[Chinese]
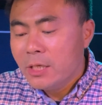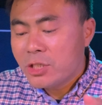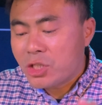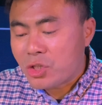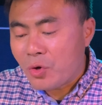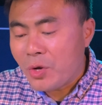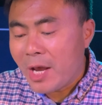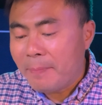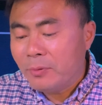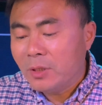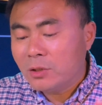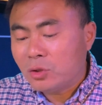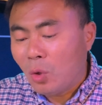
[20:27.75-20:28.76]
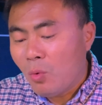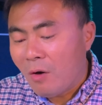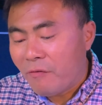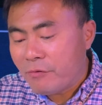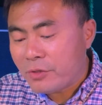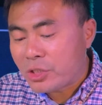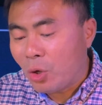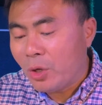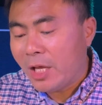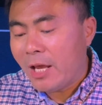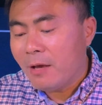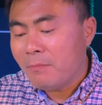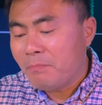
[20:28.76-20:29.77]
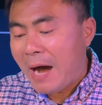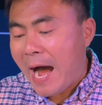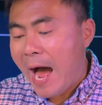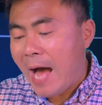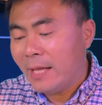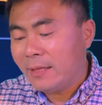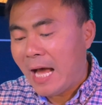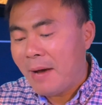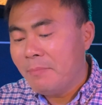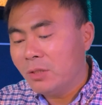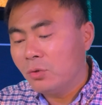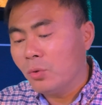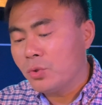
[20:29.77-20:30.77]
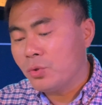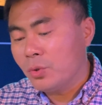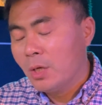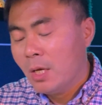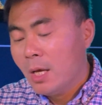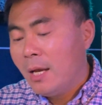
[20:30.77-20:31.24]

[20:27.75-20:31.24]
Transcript: 谁也不能从我父手里把他们夺去。